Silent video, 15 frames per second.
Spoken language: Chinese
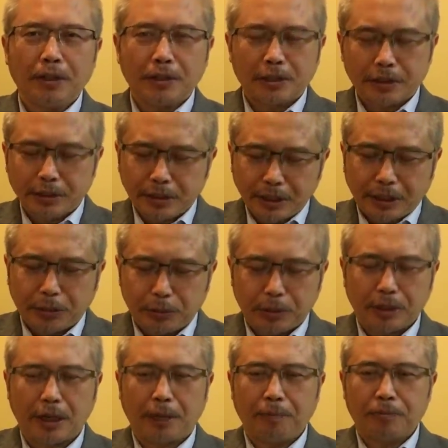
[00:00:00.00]
是这一
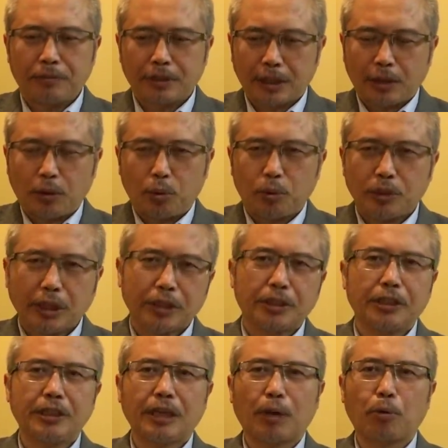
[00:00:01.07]
轮的这个互相
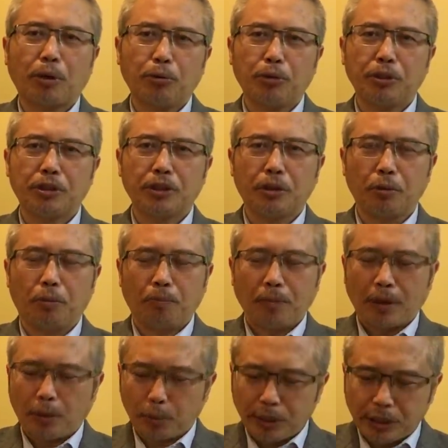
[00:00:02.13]
增加关税之后
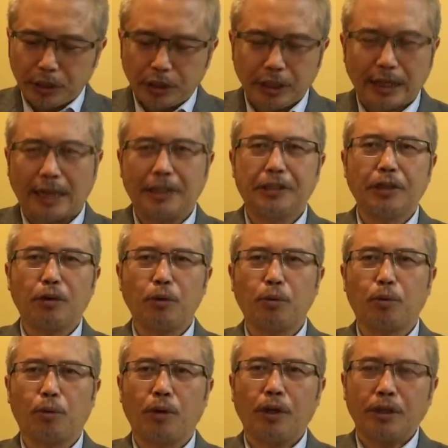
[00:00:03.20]
会引起哪一些后
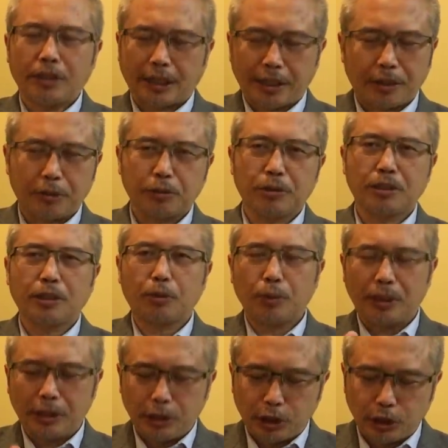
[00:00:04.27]
果？简要的说是会
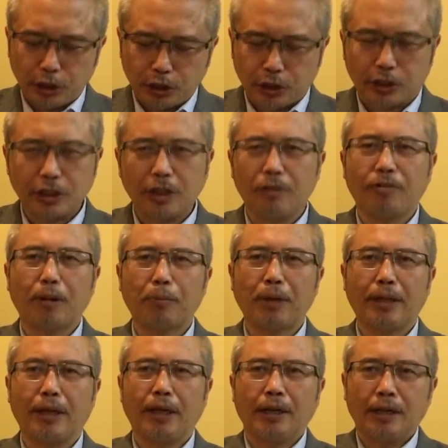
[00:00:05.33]
引起十个方
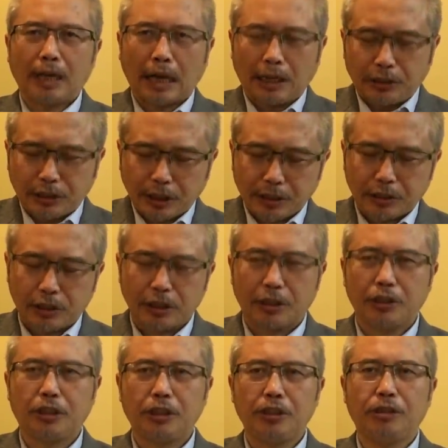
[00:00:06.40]
面的啊政治
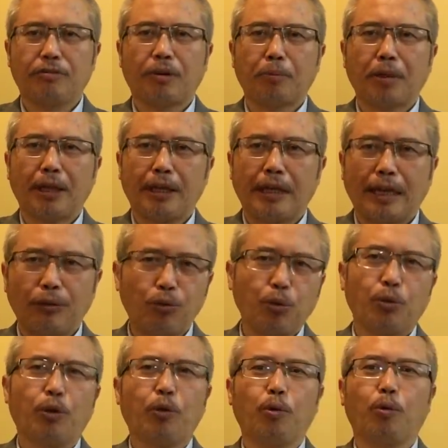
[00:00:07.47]
和经济方面的严
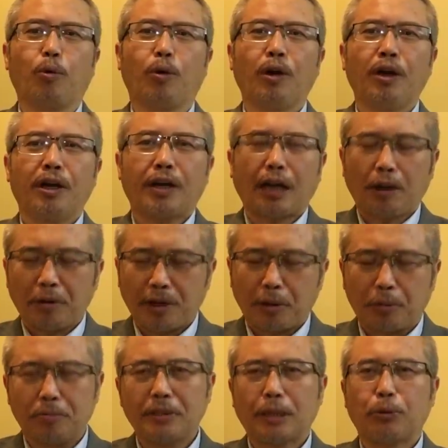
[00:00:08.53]
重后果。然后呢，
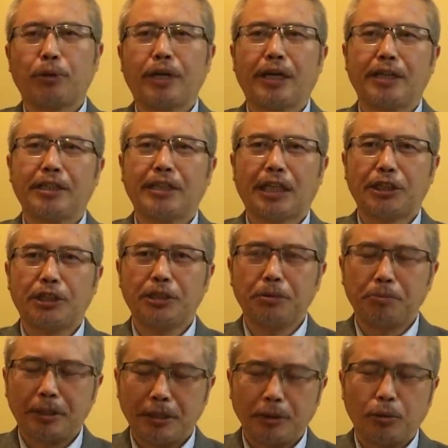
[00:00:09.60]
我们再推演一下习
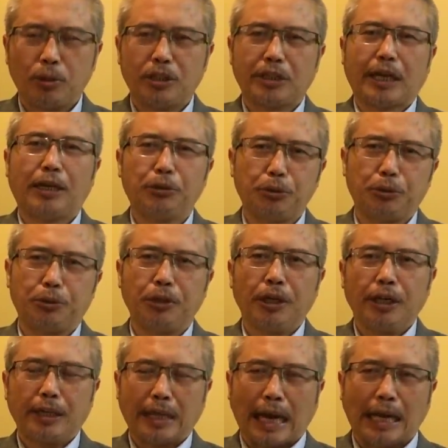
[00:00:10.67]
近平会采取
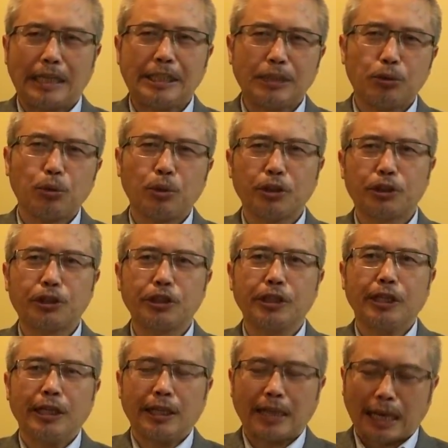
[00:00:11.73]
哪一些措施，
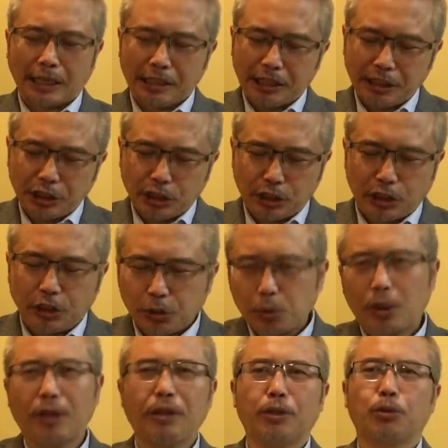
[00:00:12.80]
哪一些极
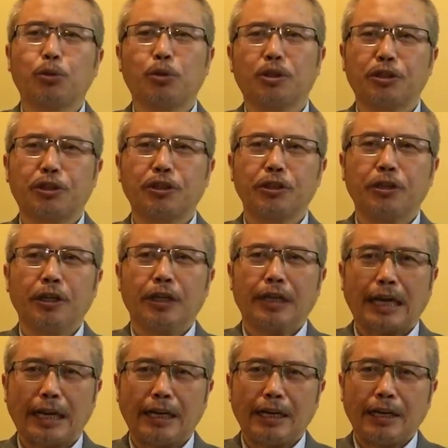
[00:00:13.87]
端的措施
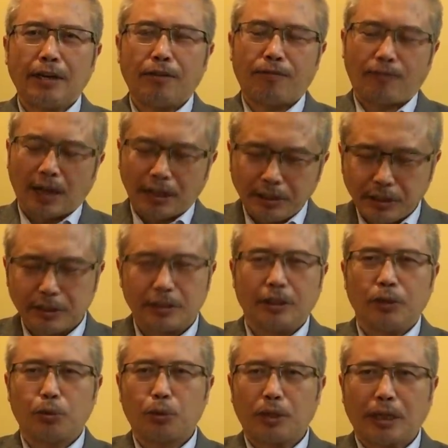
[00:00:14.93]
来防止
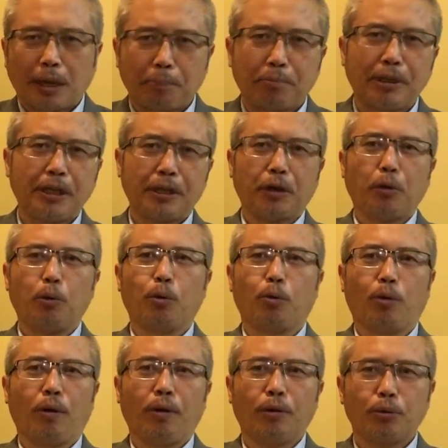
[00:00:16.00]
对他不利的后
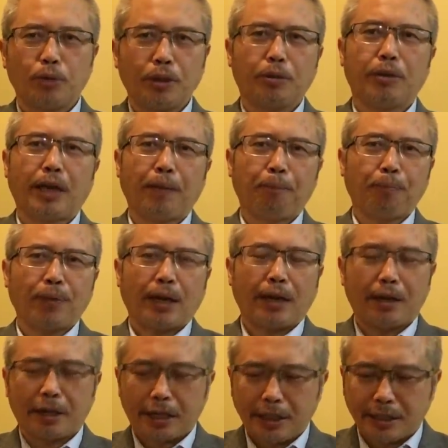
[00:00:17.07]
果。最后呢，还
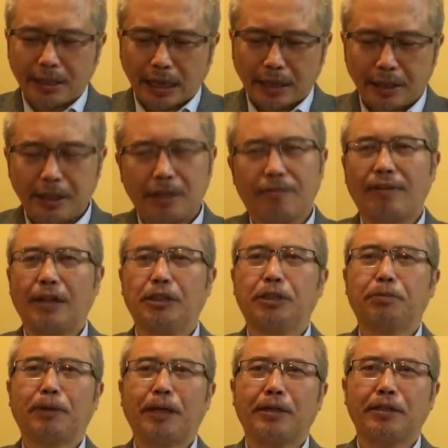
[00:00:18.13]
要给党内的反西
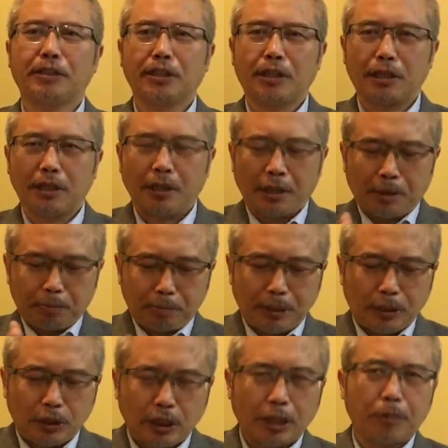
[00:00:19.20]
派人士和
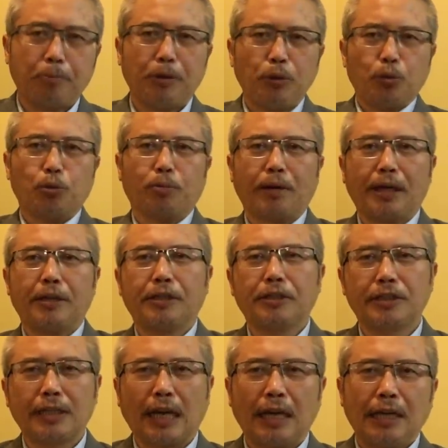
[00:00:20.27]
民间的民主派人
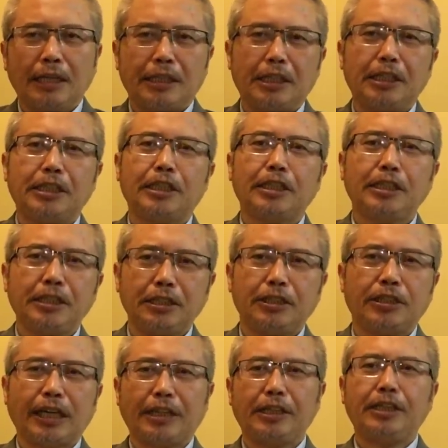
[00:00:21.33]
士啊提一些意
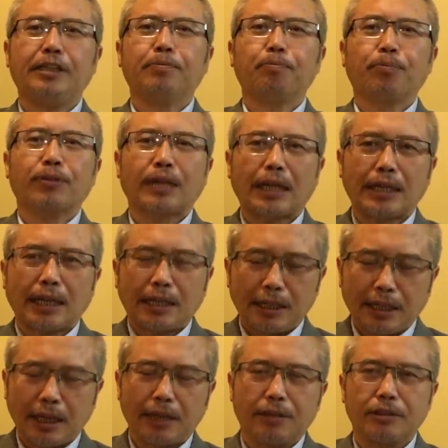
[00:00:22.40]
建议，大家
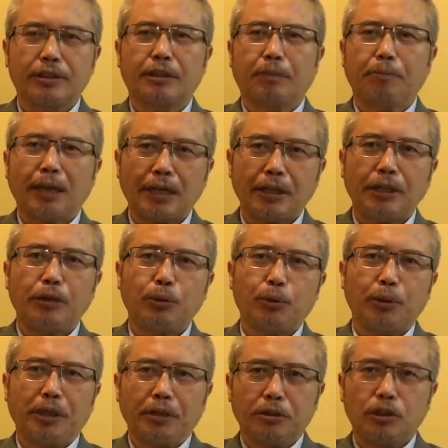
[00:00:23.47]
应当怎么样应
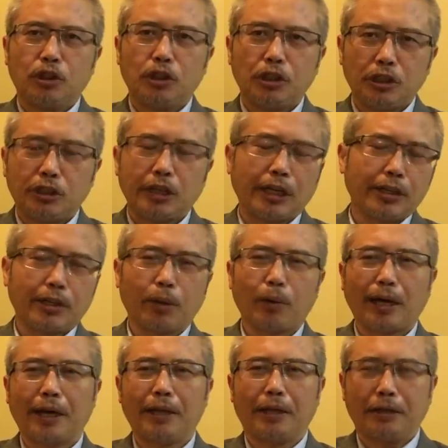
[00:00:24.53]
对即将到
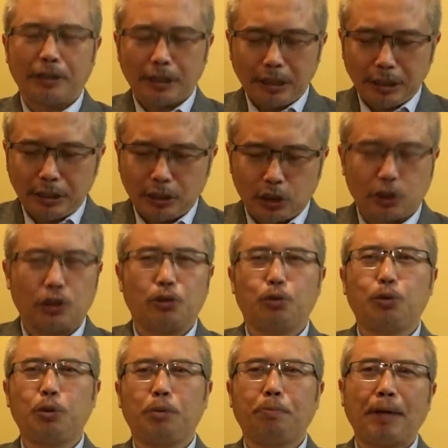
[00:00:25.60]
来的历史
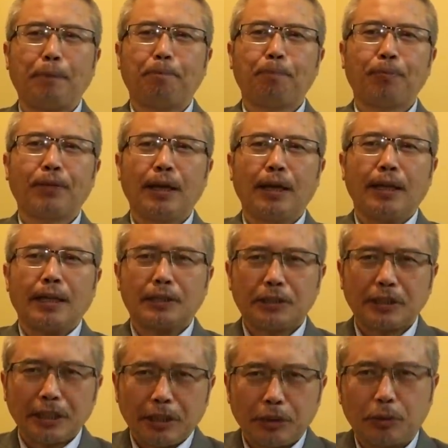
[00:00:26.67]
巨变？那
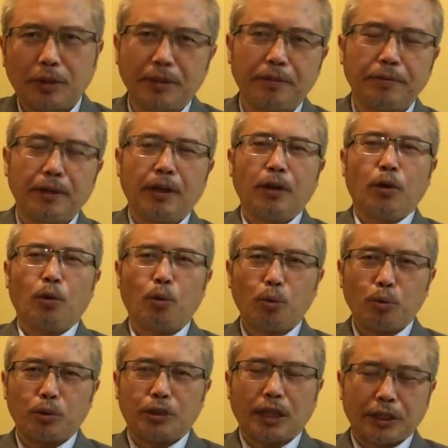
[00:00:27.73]
这一轮
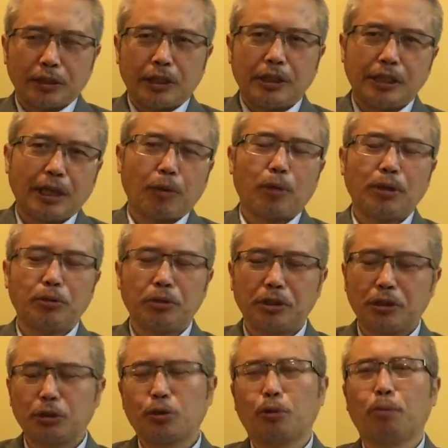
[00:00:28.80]
互相增加关税
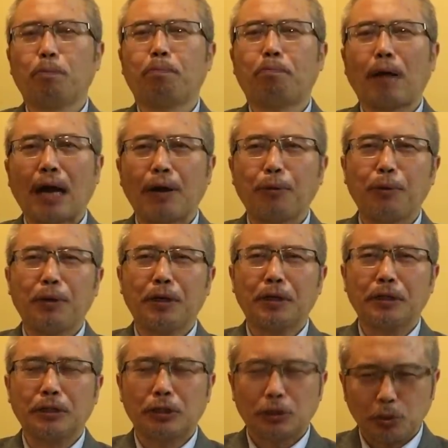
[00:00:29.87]
是从八
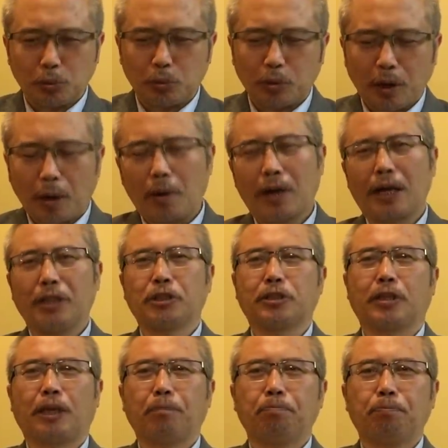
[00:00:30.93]
月十五号开始
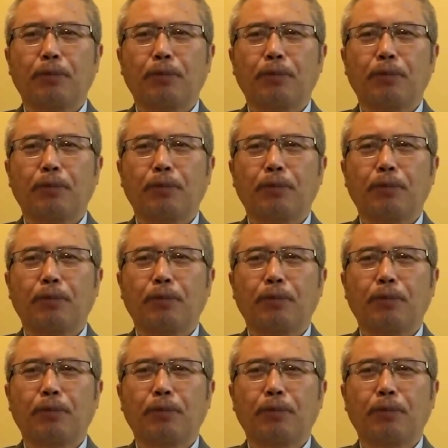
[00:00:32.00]
的。